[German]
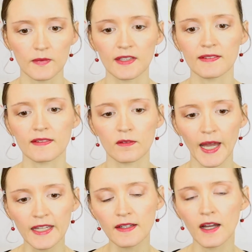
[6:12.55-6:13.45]
Das
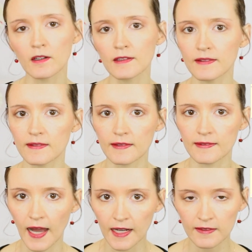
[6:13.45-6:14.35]
zweite Haus
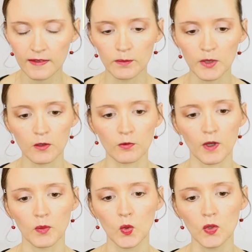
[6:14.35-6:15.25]
des angesammelten
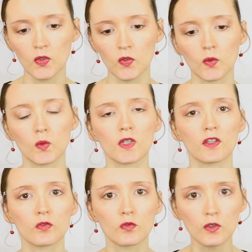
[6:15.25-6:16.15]
Vermögens und
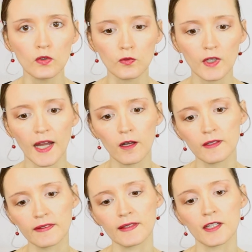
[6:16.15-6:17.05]
das fünfte
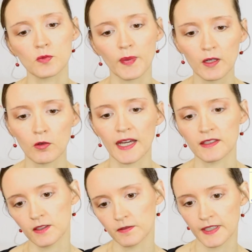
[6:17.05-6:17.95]
Haus der
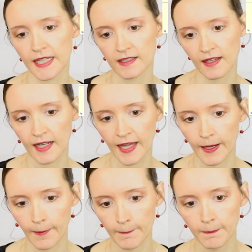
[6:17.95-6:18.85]
spekulativen
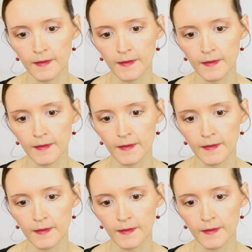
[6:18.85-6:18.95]
Geldanlagen.